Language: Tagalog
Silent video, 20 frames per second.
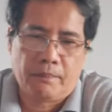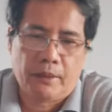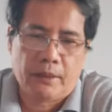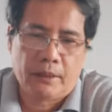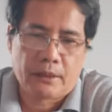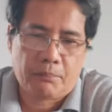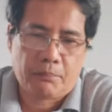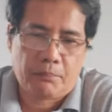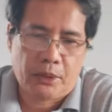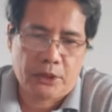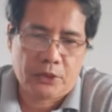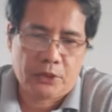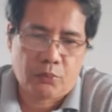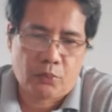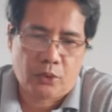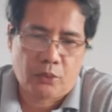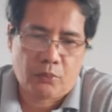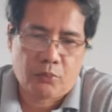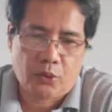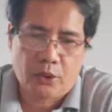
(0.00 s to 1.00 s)
sa verse
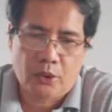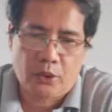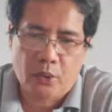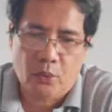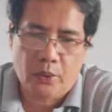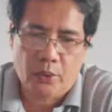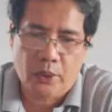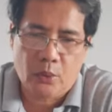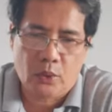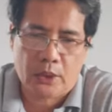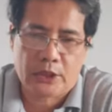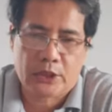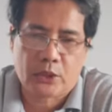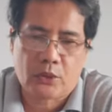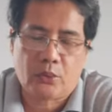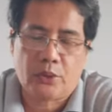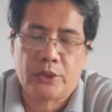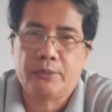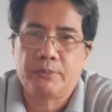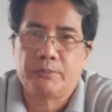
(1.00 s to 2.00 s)
4, For though he was
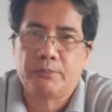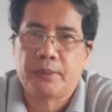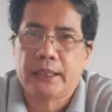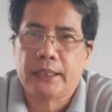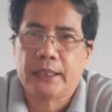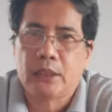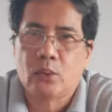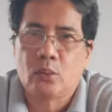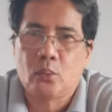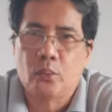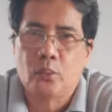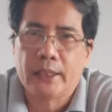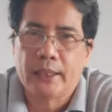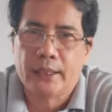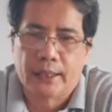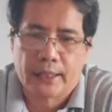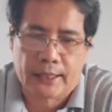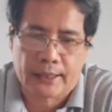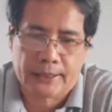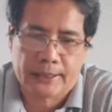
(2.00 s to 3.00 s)
crucified in
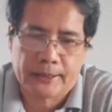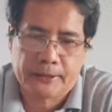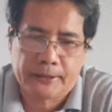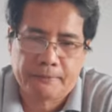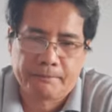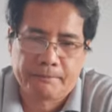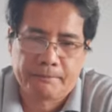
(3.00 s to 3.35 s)
weakness,